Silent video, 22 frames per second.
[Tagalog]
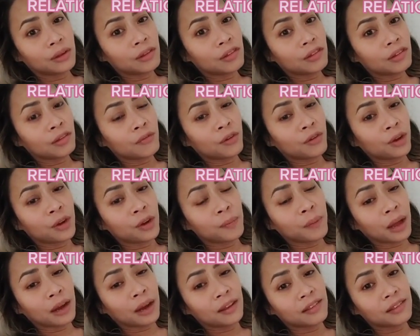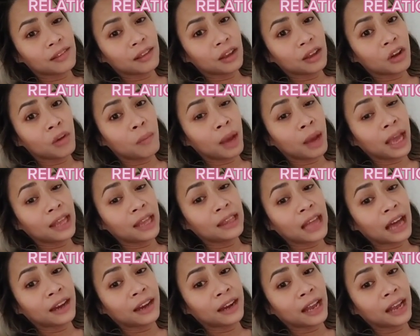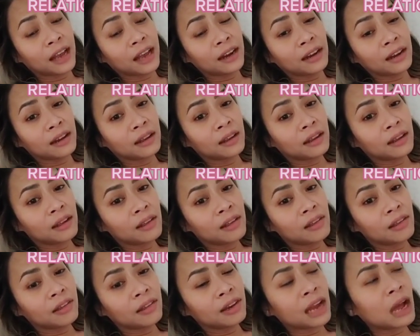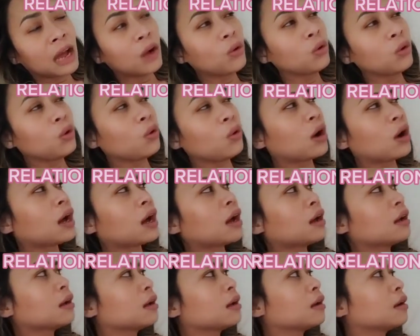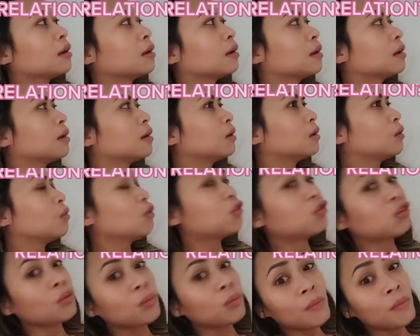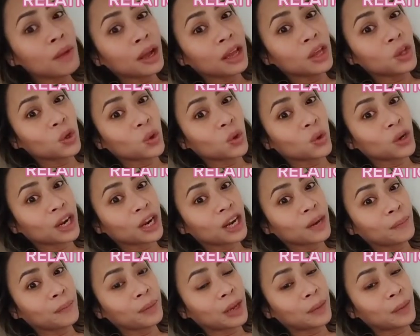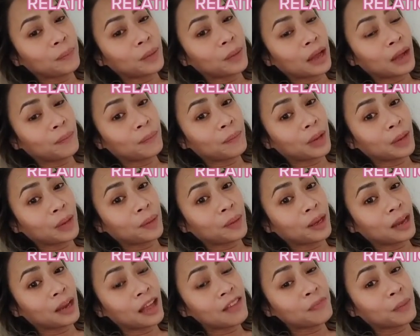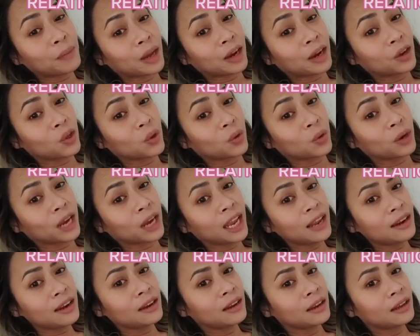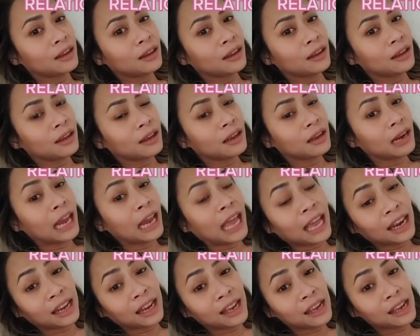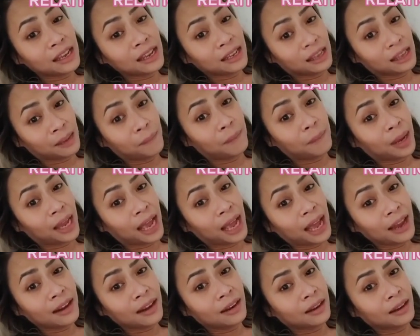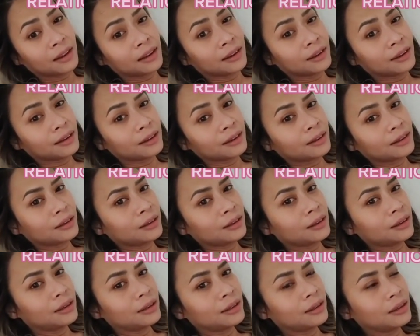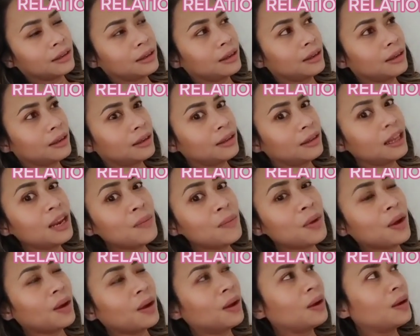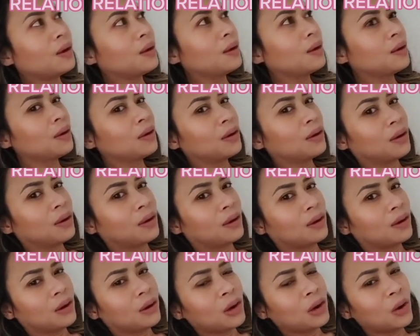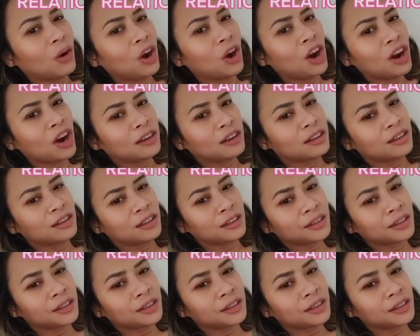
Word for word: Sa foreign policy, ko ba hedarian? Si ulo ka? Gusto mo maging ukraine ang, Pilip ang Pilipinas? Parang Ukraine? Lenny? Yan ba yan? Di ba? Lord!